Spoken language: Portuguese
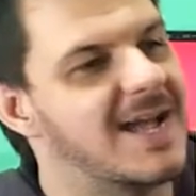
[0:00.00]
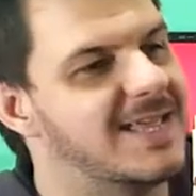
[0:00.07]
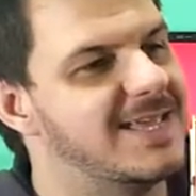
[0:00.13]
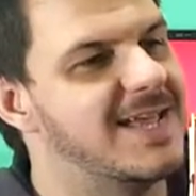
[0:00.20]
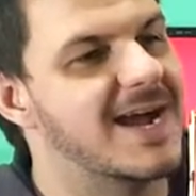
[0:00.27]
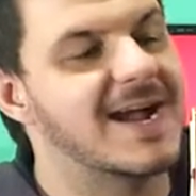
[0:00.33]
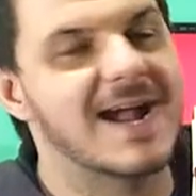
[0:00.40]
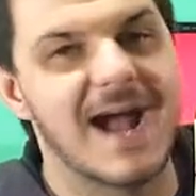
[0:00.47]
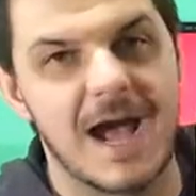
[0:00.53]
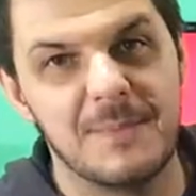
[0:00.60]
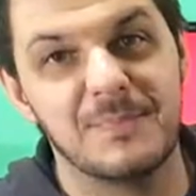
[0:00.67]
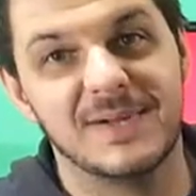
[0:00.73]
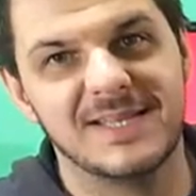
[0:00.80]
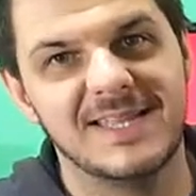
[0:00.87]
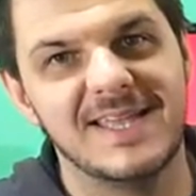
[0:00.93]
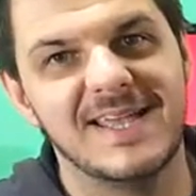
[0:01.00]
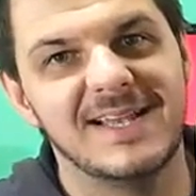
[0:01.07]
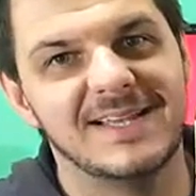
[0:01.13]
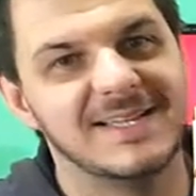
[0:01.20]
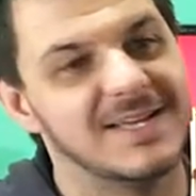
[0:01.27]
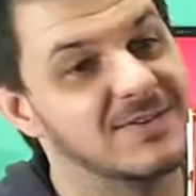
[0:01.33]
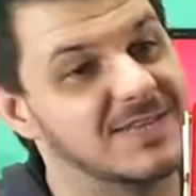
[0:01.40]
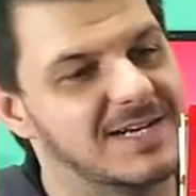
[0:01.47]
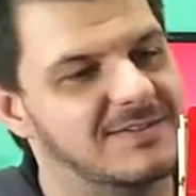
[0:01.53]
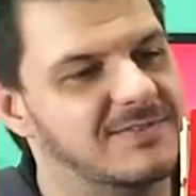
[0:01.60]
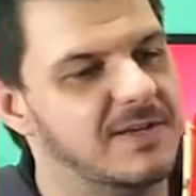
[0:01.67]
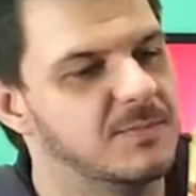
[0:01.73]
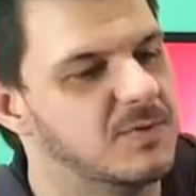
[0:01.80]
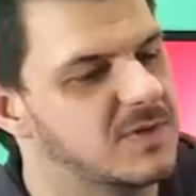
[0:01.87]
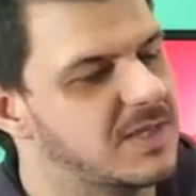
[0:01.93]
aqui a capa dele, né, eu
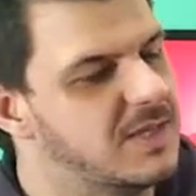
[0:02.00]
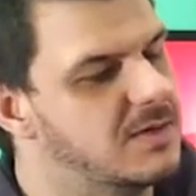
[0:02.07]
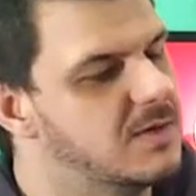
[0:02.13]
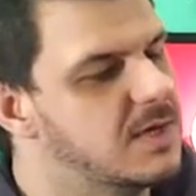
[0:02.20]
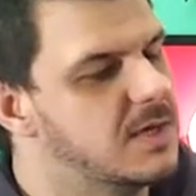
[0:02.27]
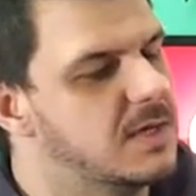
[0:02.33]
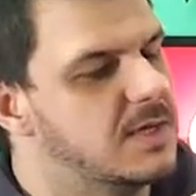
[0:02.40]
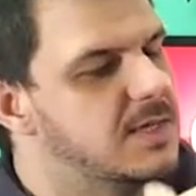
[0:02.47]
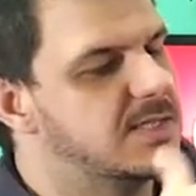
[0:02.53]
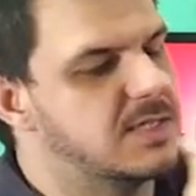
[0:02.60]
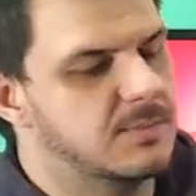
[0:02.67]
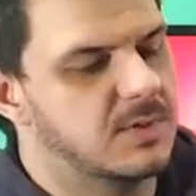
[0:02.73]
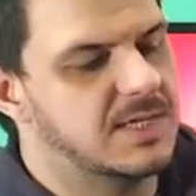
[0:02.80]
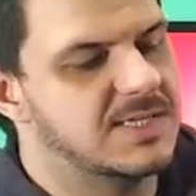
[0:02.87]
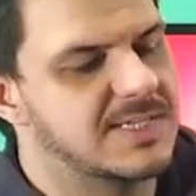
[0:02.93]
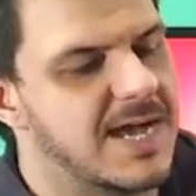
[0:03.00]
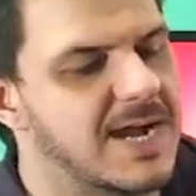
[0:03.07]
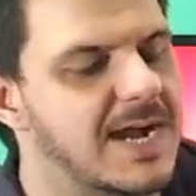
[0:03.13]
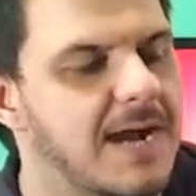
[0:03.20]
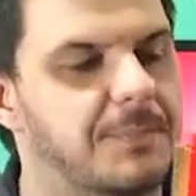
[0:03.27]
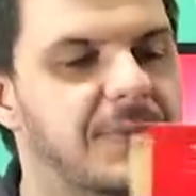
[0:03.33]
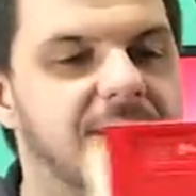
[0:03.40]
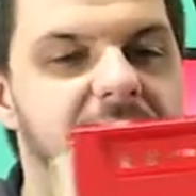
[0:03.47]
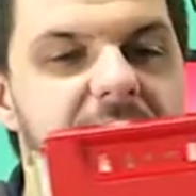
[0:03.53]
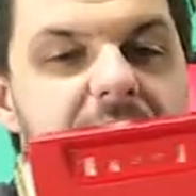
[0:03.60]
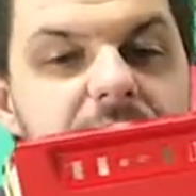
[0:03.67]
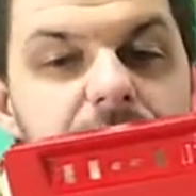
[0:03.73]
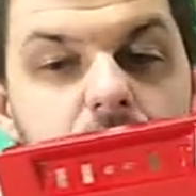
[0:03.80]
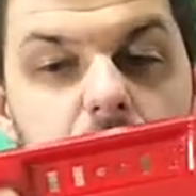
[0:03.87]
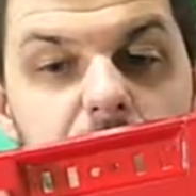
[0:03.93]
travei um pouquinho, ia simbolizar a capa
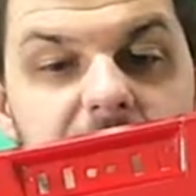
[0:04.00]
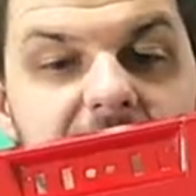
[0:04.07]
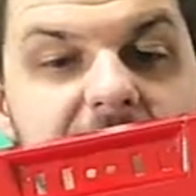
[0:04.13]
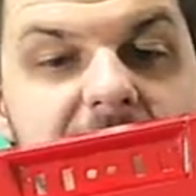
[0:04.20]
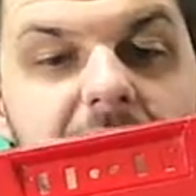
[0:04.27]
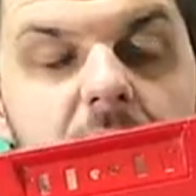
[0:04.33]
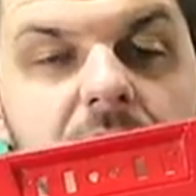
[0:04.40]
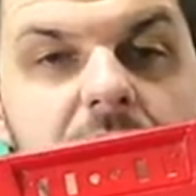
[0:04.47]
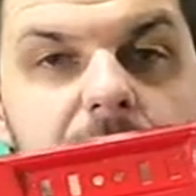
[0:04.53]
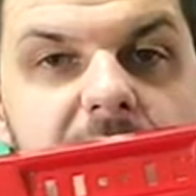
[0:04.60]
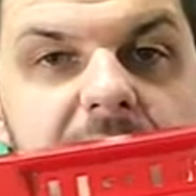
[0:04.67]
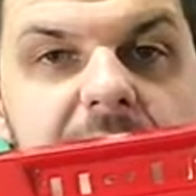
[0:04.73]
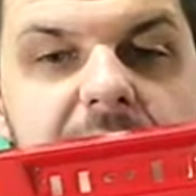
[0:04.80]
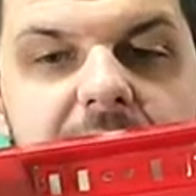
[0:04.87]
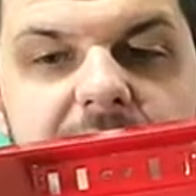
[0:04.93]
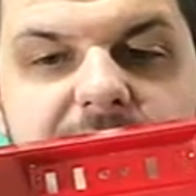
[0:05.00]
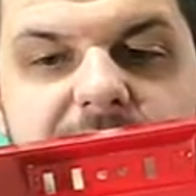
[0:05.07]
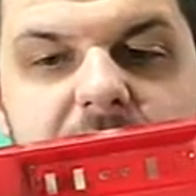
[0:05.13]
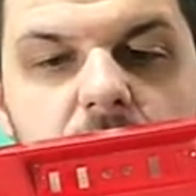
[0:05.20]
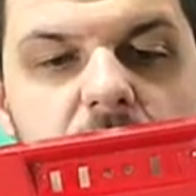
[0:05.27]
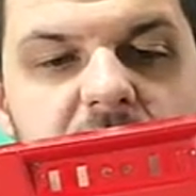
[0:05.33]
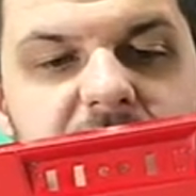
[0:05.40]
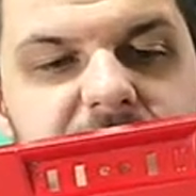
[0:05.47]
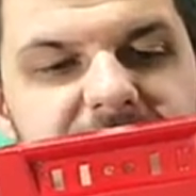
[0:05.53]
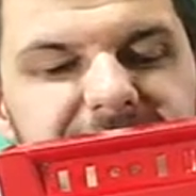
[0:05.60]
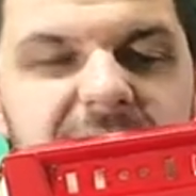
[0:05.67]
dele, ficou bem legal também essa cordinha.